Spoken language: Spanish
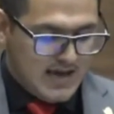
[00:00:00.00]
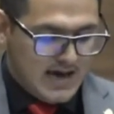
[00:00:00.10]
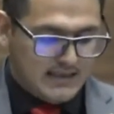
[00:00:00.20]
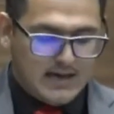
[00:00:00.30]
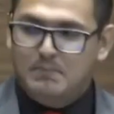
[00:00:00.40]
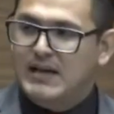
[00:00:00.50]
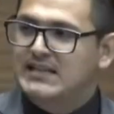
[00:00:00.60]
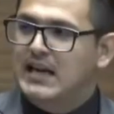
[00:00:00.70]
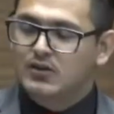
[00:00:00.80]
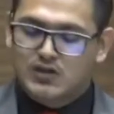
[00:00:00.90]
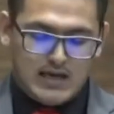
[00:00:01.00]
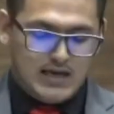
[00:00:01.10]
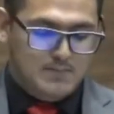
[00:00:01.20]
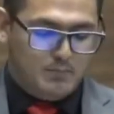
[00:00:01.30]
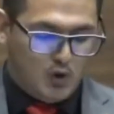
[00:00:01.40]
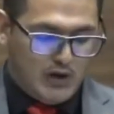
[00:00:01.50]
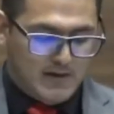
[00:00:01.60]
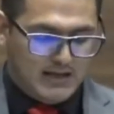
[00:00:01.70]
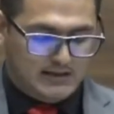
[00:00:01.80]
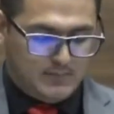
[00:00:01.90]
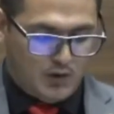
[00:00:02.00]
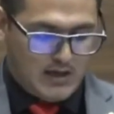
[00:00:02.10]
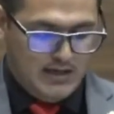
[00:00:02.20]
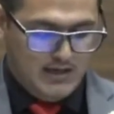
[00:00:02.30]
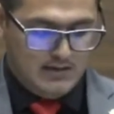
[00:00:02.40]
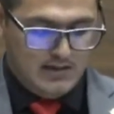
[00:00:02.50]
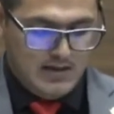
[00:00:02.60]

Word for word: andan paseándose impunemente por ahí.